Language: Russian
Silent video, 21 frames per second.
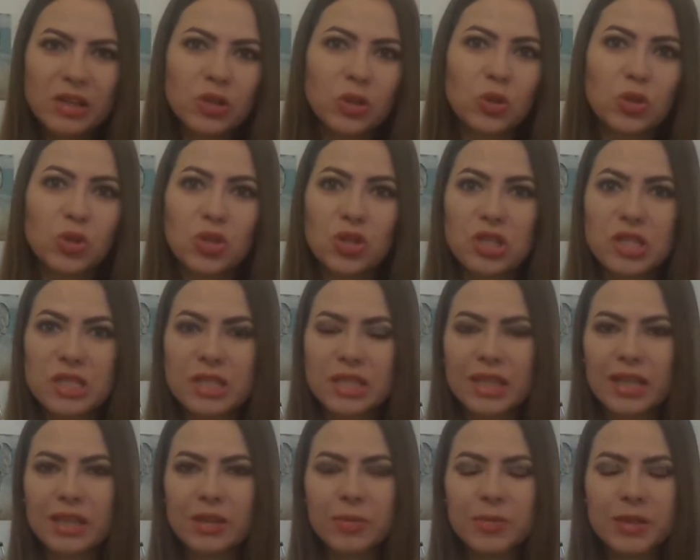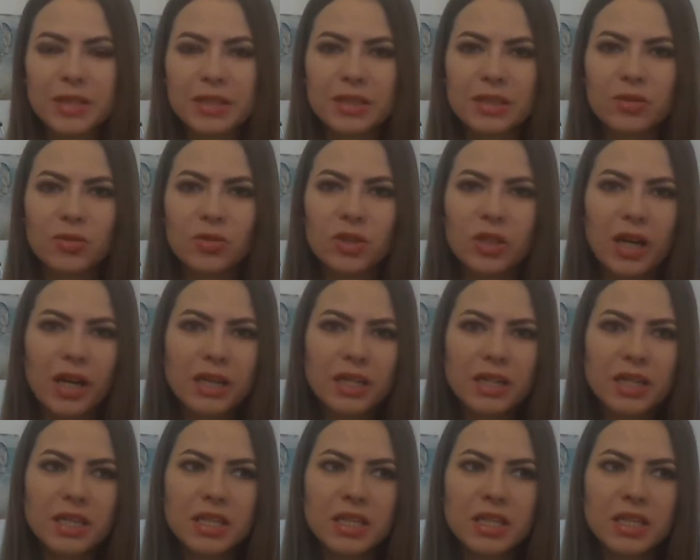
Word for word: Кто еще не знает, меня зовут Аня.